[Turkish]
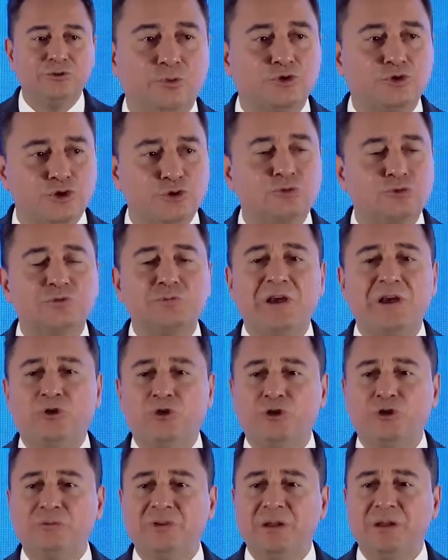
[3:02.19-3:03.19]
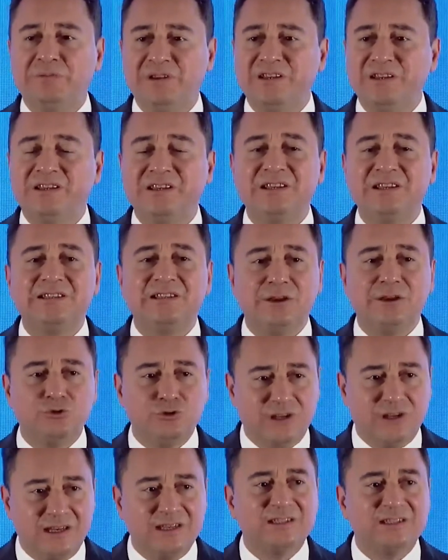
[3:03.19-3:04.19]
Bozulmuş bir ekonomiyle bir krizle
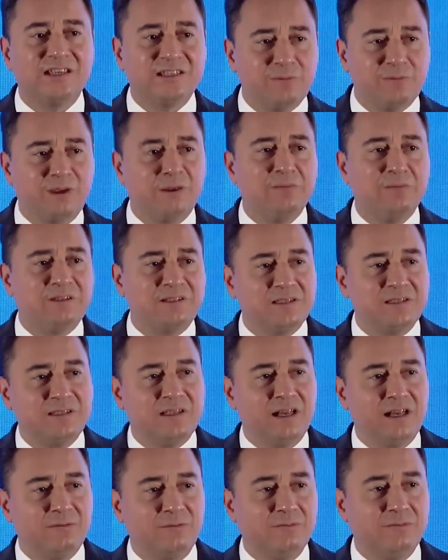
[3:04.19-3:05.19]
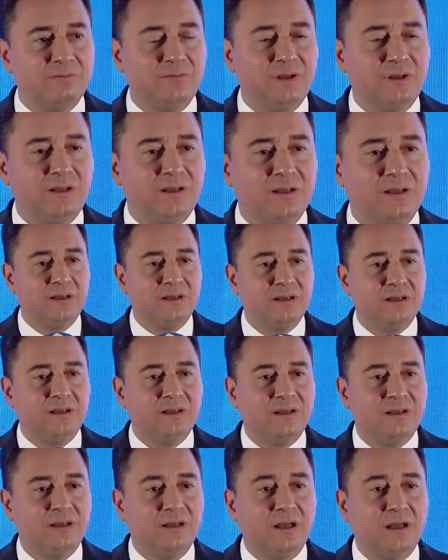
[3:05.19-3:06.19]
ülkenin seçime gitmesini ister mi?
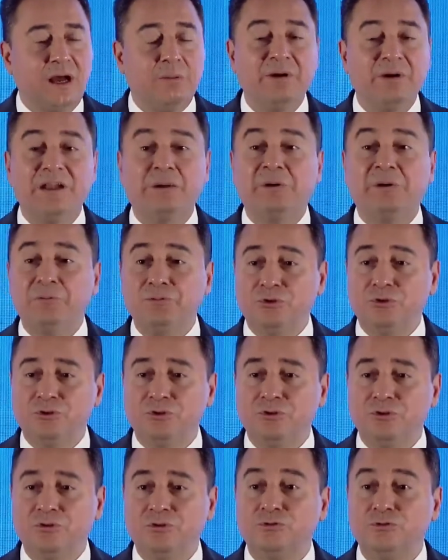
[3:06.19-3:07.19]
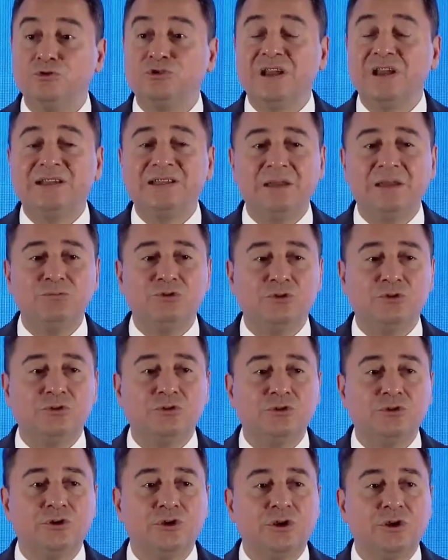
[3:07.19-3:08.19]
Ama yapamıyor. Düzeltemiyor.
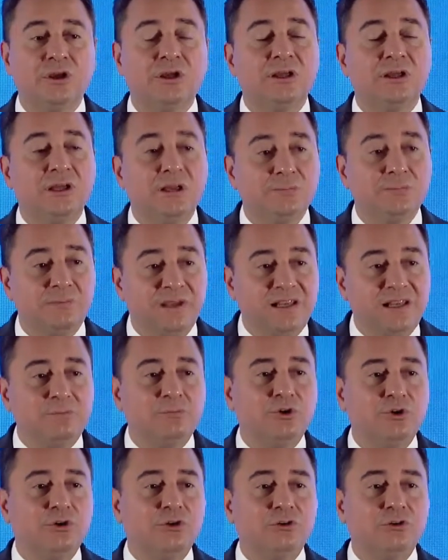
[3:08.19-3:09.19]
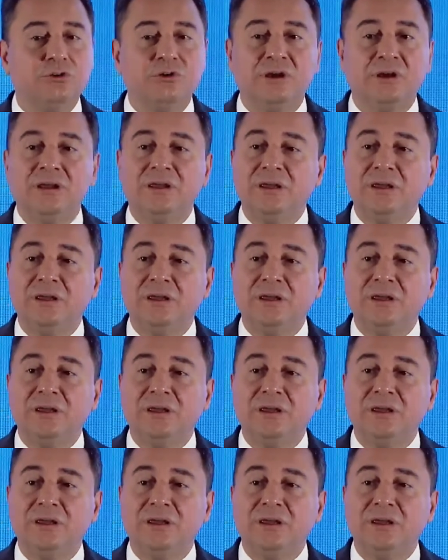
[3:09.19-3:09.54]
Bilmiyor.